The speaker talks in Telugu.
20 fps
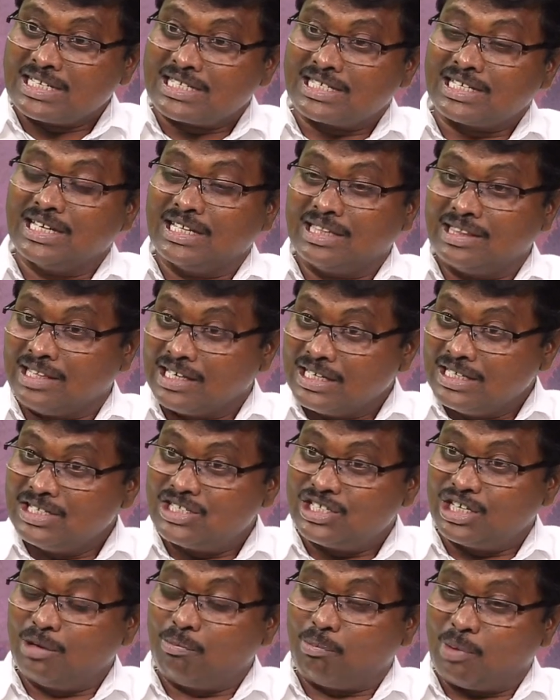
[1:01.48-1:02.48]
తీసి
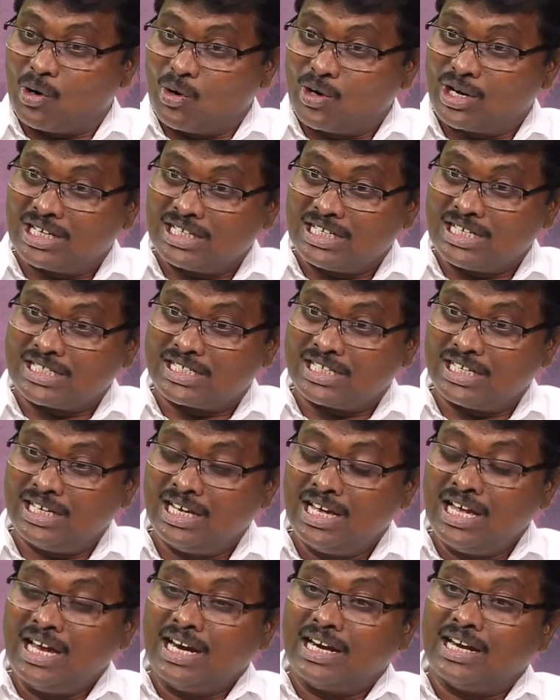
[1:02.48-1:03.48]
దంచి పౌడర్ చేసి
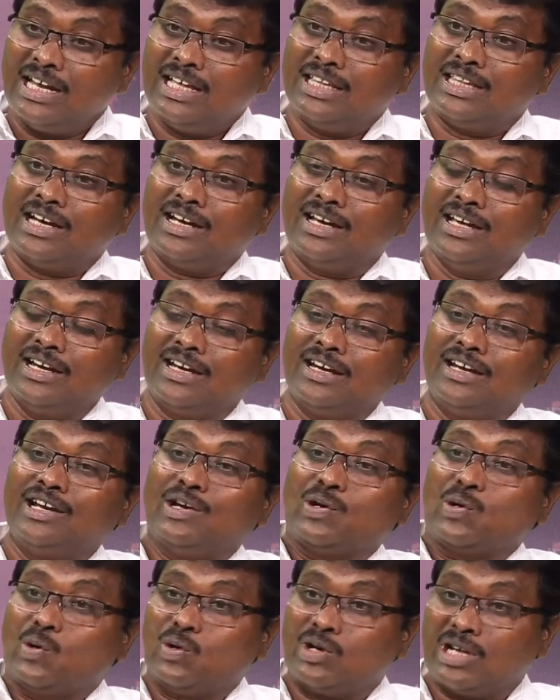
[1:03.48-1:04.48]
నీ దగ్గరికి
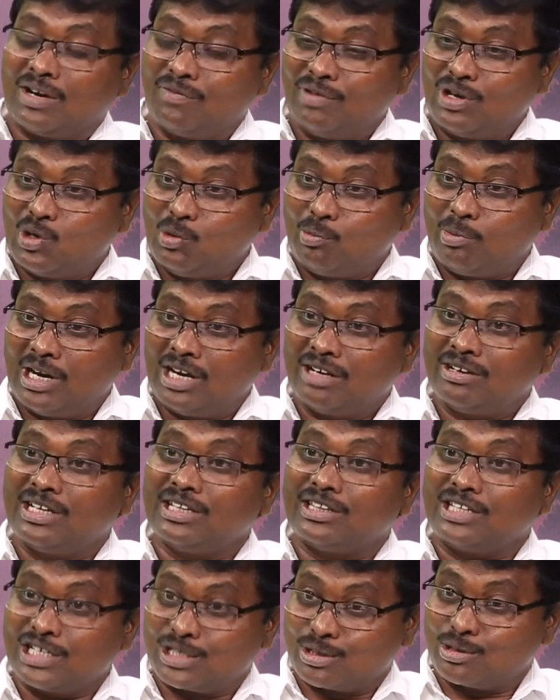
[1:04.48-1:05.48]
నేను నూట అరవై రూపాయలకు
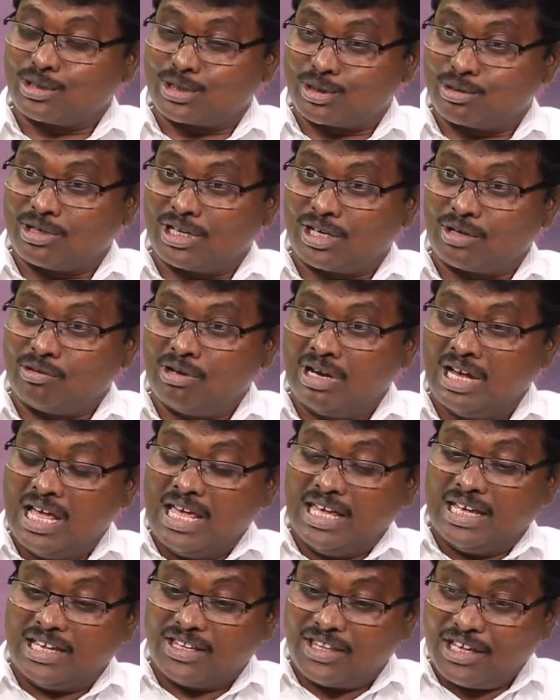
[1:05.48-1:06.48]
నేను తీసుకొస్తున్నాను
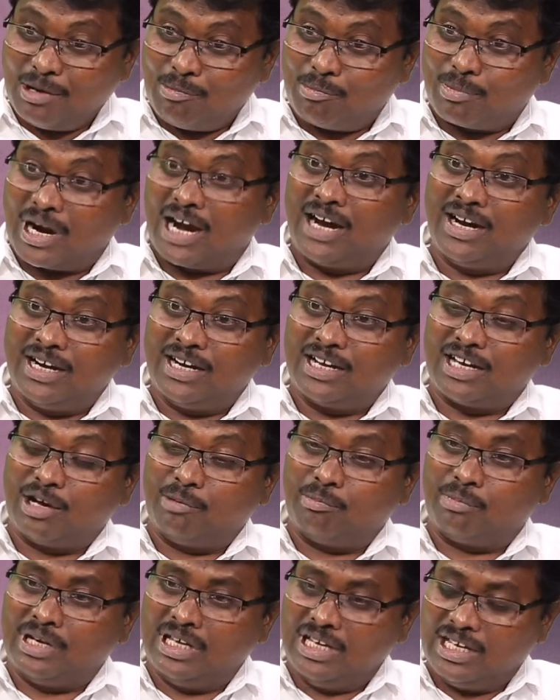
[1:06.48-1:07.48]
ఇదే బ్రాండెడ్
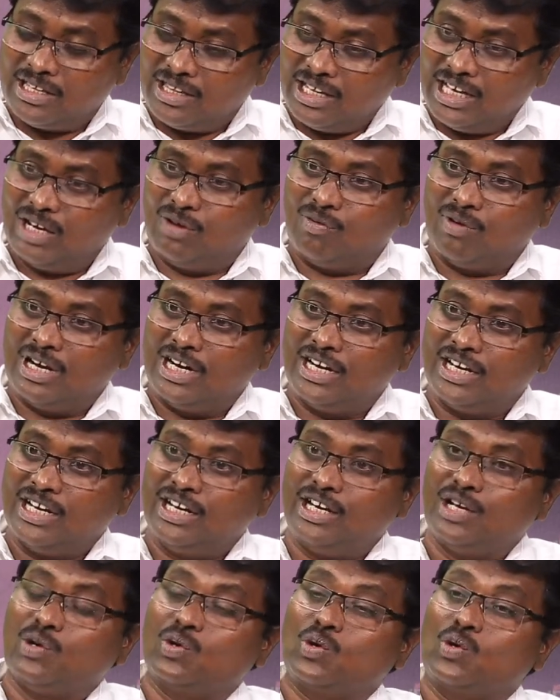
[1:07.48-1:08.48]
కంపెనీ ఇదే క్వాలిటీ
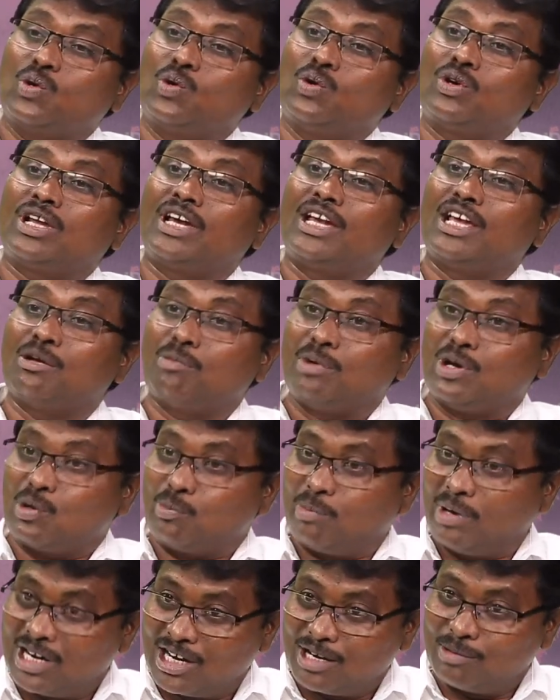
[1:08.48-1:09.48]
నీకు నూట ఎనభై
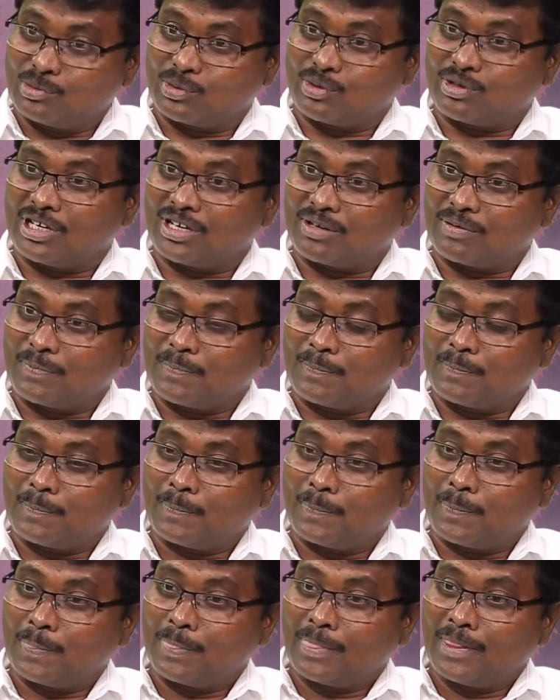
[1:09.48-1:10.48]
రూపాయలకు అమ్ముతున్నారు
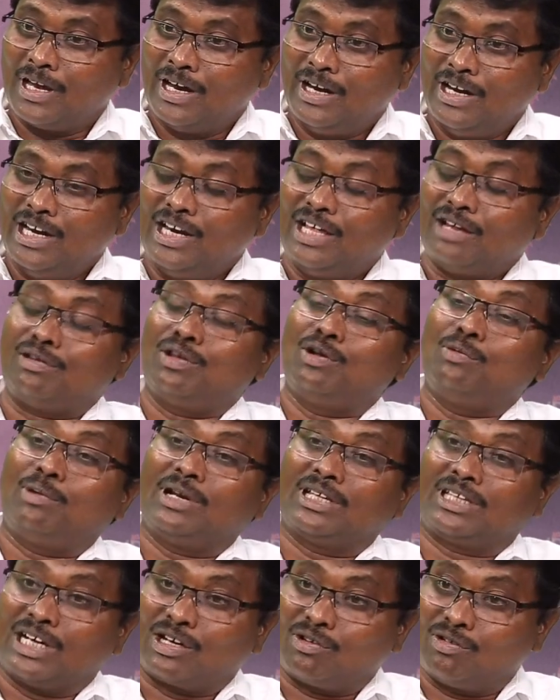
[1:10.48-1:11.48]
నేను ఇరవై
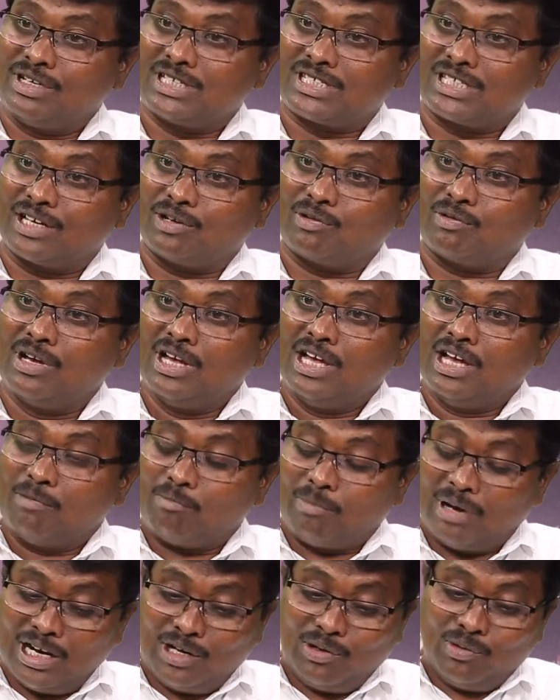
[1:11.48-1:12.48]
రూపాయలు తక్కువ ఇస్తాను
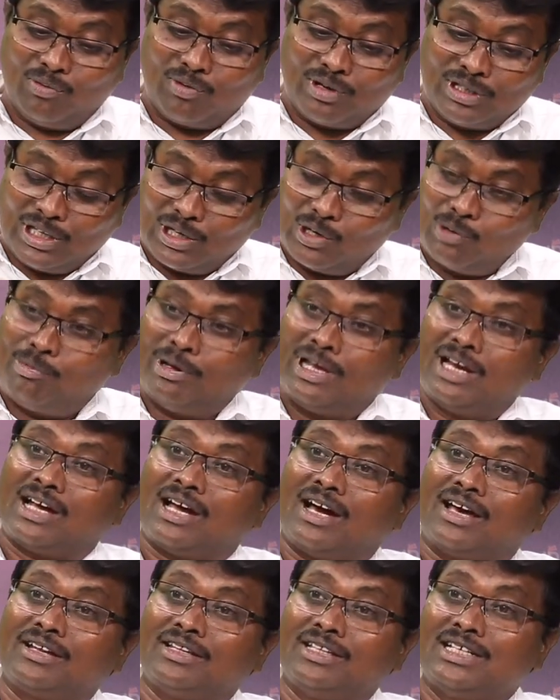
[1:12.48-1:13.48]
మళ్ళీ నువ్వు వంద రూపాయల
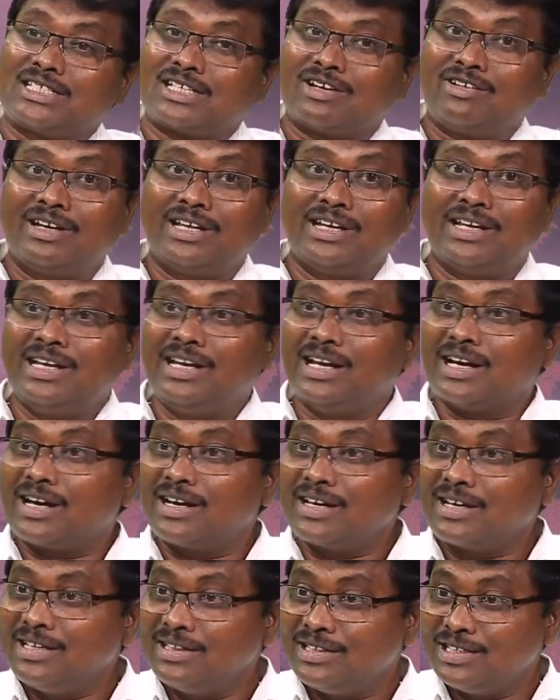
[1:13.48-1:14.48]
కారం తీసుకురావాలంటే నేను
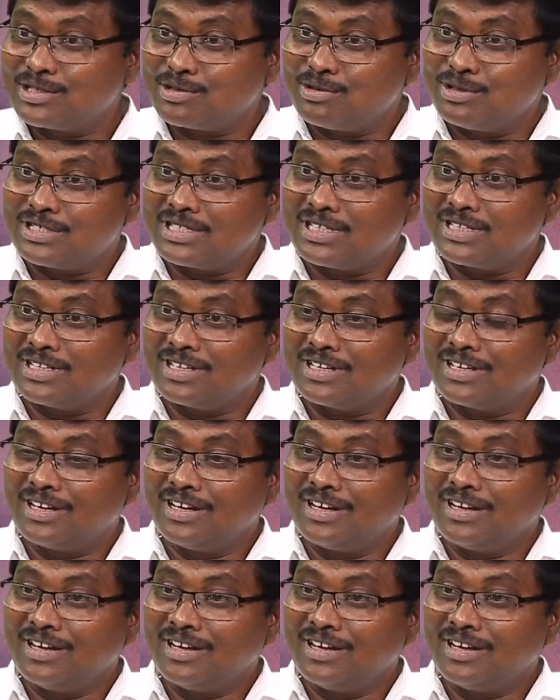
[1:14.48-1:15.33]
ఎక్కడికి వెళ్ళి తీసుకొచ్చేది